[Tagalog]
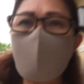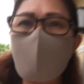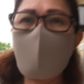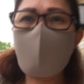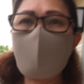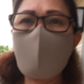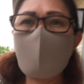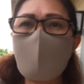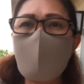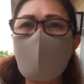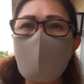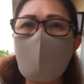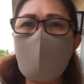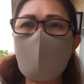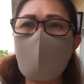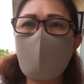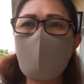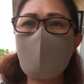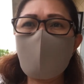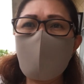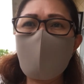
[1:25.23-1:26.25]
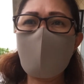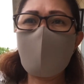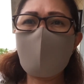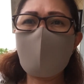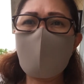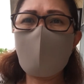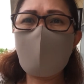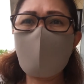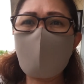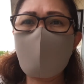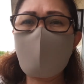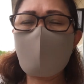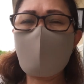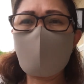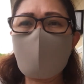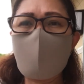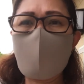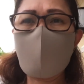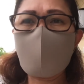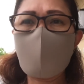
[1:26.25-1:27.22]
mamaya uli mga babes.
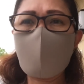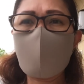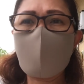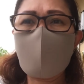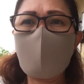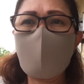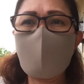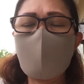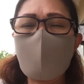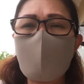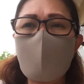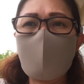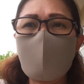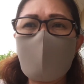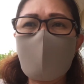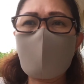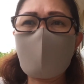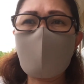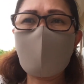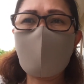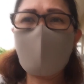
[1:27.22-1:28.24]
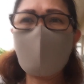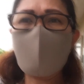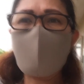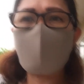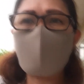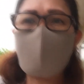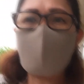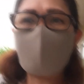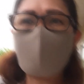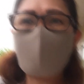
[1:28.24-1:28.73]
Work na tayo.